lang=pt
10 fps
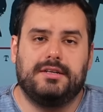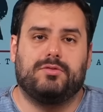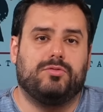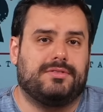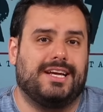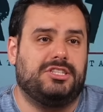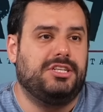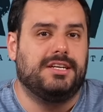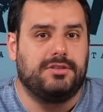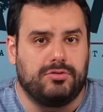
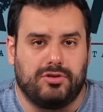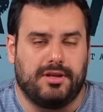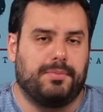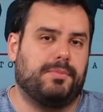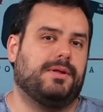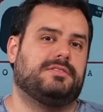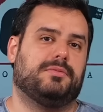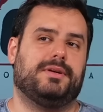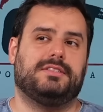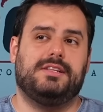contagiando toda a
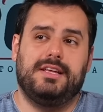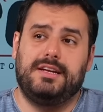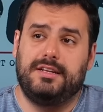população brasileira,